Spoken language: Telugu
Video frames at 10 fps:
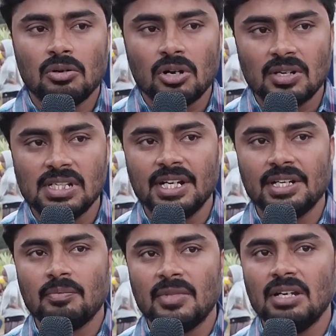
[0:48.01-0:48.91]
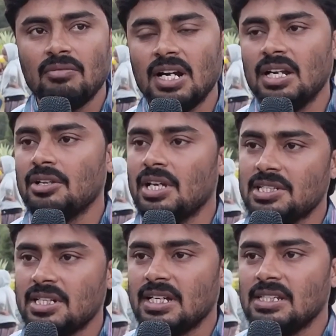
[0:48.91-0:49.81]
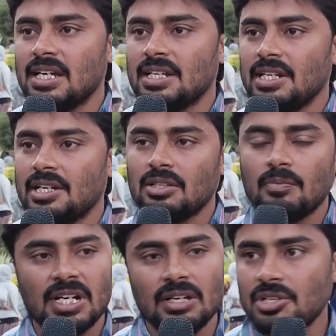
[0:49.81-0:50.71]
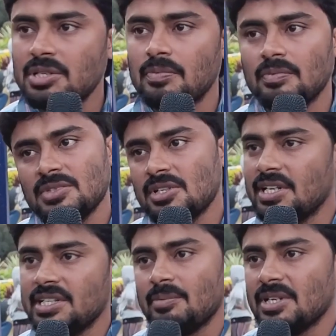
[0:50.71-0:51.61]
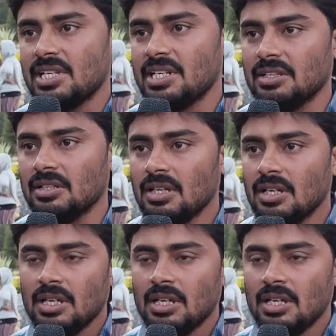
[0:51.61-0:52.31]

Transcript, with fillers: గొడవలు చేయటం మళ్ళీ వాళ్ళు ఏదో హెచ్చరికలు జారీ చేయడంతో మళ్ళీ వచ్చి సారీ చెప్పడం జరిగింది